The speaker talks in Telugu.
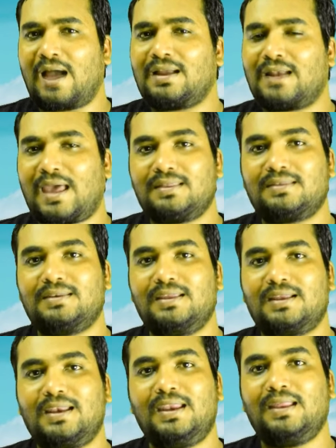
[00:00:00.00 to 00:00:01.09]
ఆ గ్లాసెస్ని
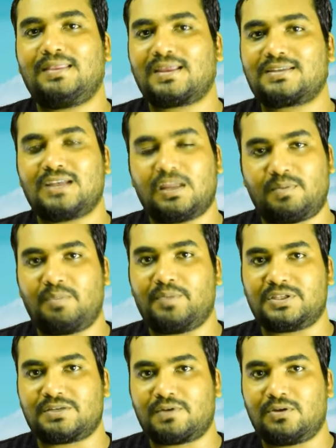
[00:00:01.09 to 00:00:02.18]
క్లీనింగ్ సెక్షన్కి
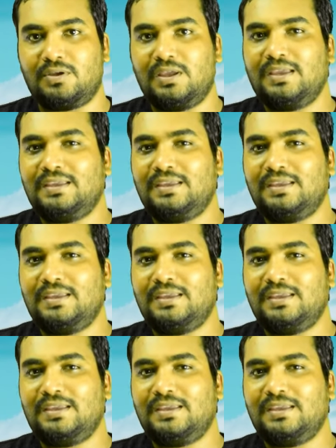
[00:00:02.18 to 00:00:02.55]
పంపించేవాళ్ళు